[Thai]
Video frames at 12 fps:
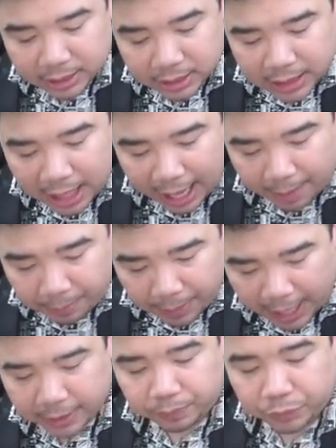
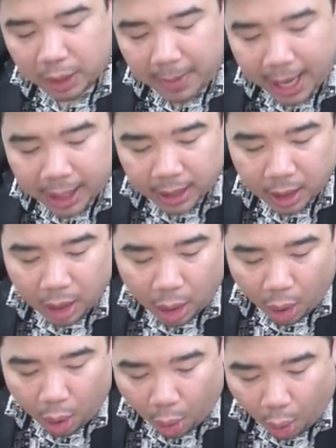3,000ต่อไป
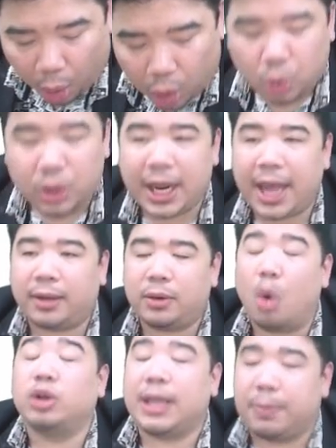6คูณ x
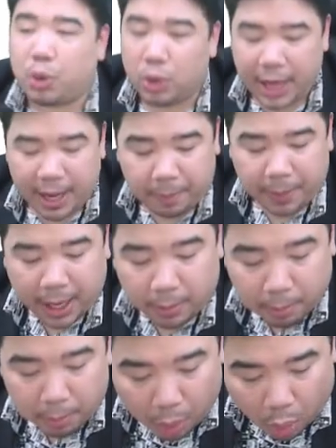60คูณ x เป็น
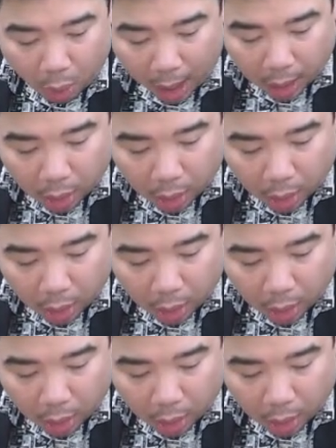บวก